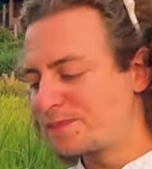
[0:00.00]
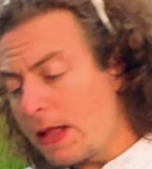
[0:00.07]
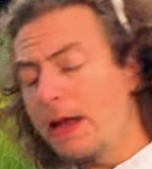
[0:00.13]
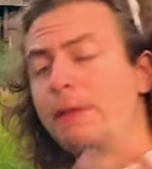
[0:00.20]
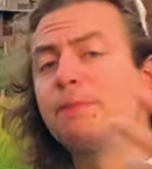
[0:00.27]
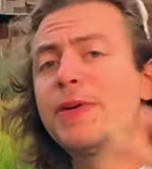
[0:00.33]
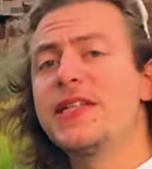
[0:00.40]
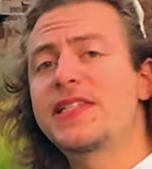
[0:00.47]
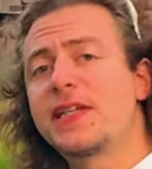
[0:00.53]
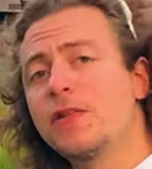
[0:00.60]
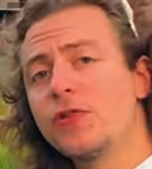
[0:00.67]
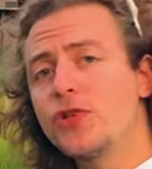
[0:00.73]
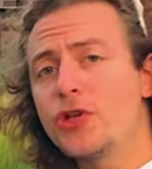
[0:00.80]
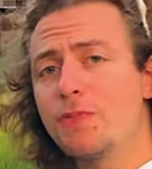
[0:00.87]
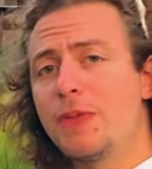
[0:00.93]
E
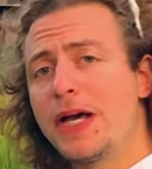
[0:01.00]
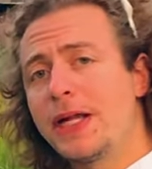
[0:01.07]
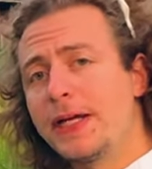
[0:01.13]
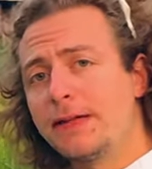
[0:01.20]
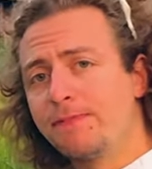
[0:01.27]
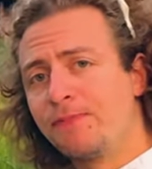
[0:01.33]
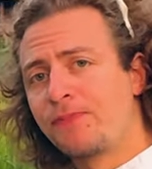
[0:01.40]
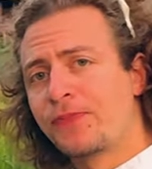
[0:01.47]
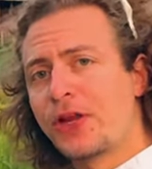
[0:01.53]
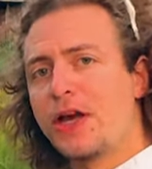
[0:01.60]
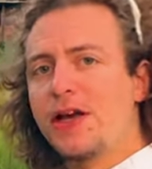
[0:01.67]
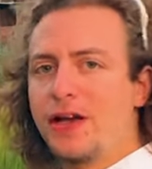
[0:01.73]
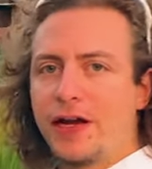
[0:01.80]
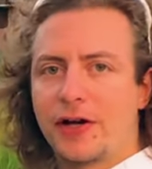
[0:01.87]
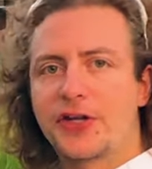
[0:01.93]
pensandoci bene,
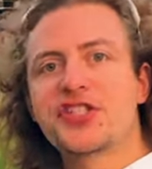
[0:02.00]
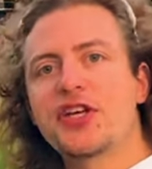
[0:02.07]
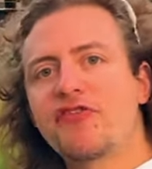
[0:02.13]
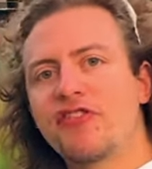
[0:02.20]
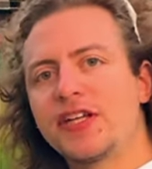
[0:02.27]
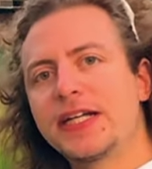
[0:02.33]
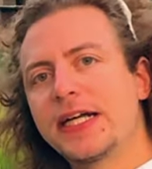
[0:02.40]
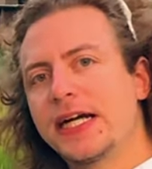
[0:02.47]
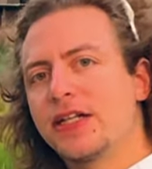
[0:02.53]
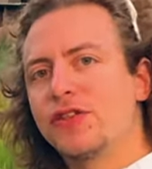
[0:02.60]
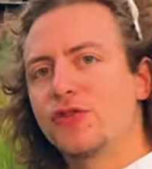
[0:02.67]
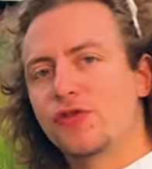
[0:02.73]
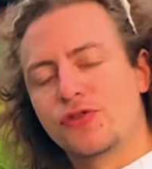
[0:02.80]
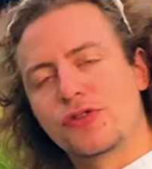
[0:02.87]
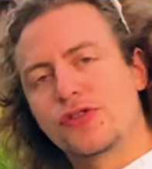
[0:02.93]
la cosa figa di
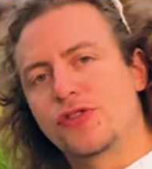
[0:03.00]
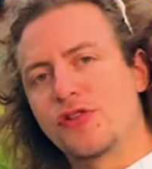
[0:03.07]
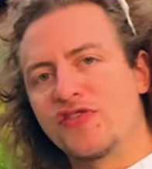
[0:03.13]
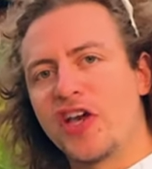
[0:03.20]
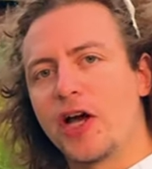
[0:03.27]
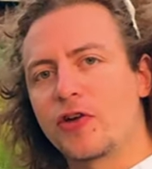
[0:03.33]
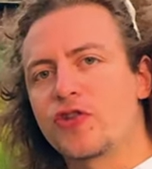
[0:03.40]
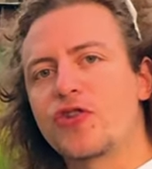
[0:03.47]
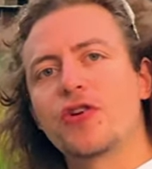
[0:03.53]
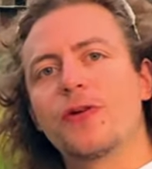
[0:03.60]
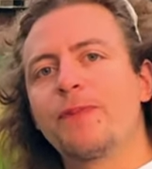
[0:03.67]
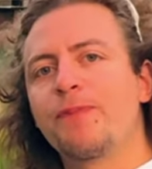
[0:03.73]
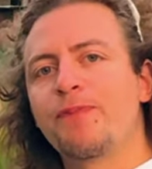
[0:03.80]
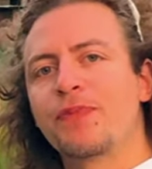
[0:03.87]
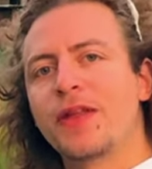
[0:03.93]
tutto questo viaggio
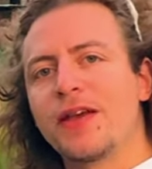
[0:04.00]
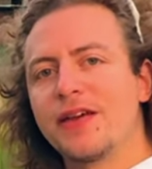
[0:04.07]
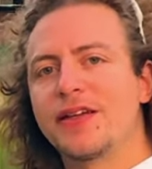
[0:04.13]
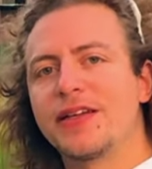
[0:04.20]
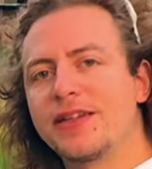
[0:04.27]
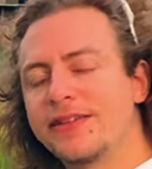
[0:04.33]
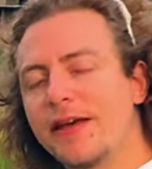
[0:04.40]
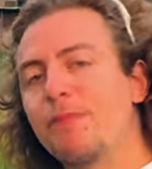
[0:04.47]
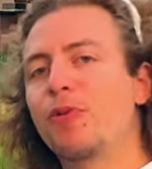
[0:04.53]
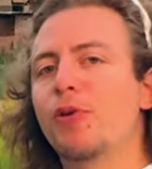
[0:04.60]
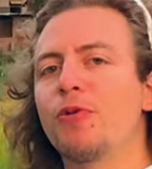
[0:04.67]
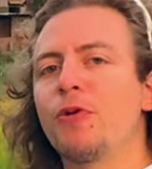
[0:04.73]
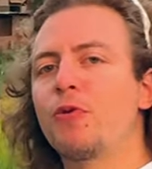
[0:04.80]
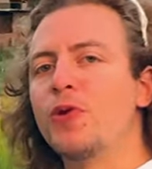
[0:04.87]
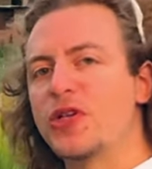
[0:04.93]
in realtà è
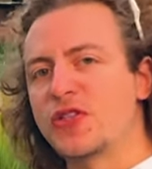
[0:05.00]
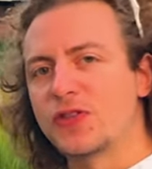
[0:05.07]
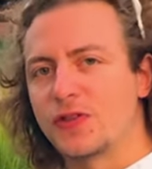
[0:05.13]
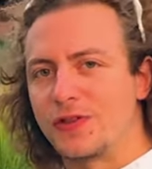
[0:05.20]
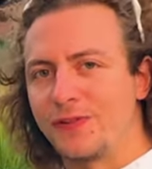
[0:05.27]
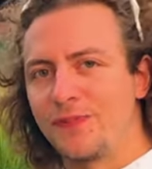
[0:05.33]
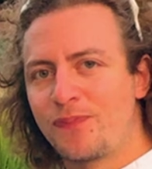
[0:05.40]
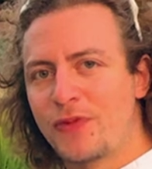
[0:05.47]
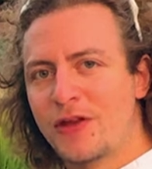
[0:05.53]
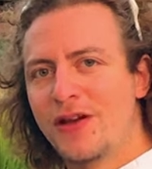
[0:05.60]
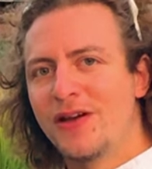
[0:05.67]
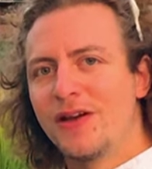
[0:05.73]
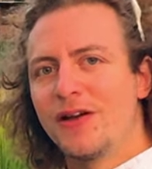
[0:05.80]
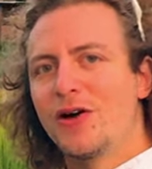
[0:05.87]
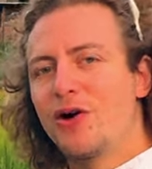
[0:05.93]
proprio questo,
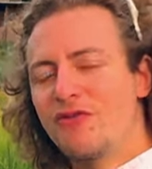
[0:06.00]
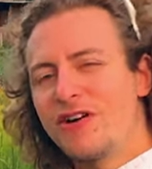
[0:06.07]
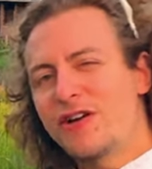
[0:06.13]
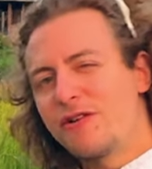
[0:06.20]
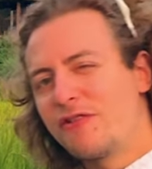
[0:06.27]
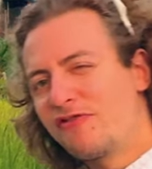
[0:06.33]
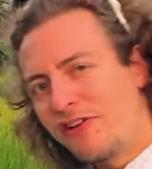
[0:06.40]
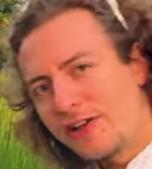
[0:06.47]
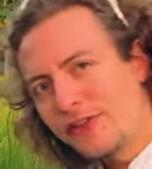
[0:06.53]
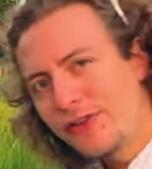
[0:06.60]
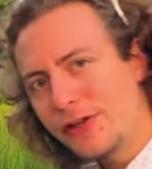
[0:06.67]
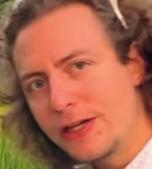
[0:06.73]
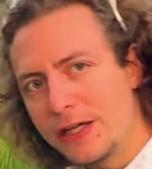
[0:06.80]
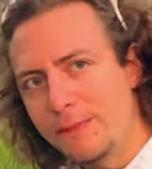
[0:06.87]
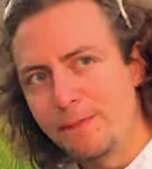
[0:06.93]
ovvero il fatto
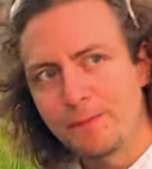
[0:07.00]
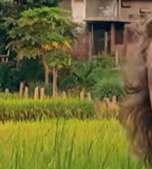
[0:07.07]
che